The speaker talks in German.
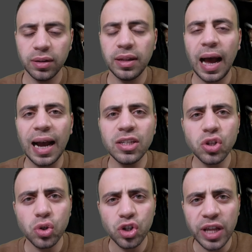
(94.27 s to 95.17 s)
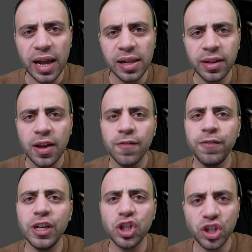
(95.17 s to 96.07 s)
einzustellen, wie
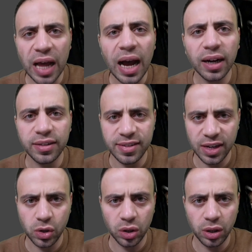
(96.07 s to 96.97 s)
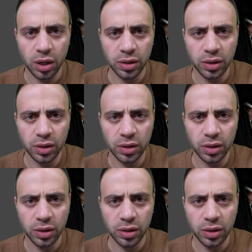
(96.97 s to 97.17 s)
stark dieser Kon äh,